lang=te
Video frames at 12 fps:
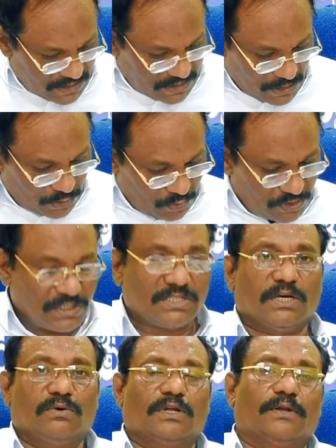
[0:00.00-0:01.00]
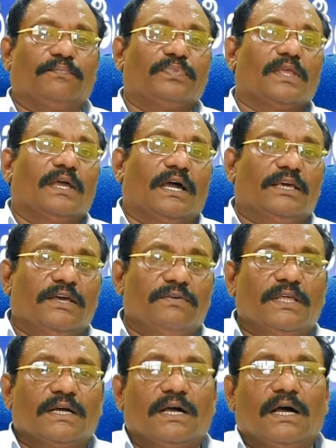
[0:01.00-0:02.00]
సంతోషిస్తా ఉన్నాను
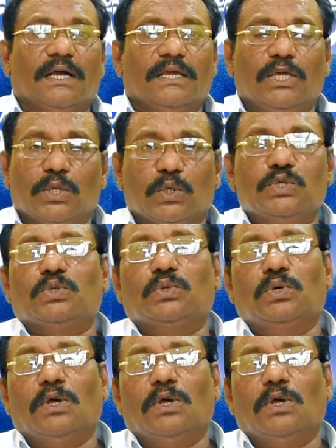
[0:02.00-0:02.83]
అదేవిధంగా ఈరోజు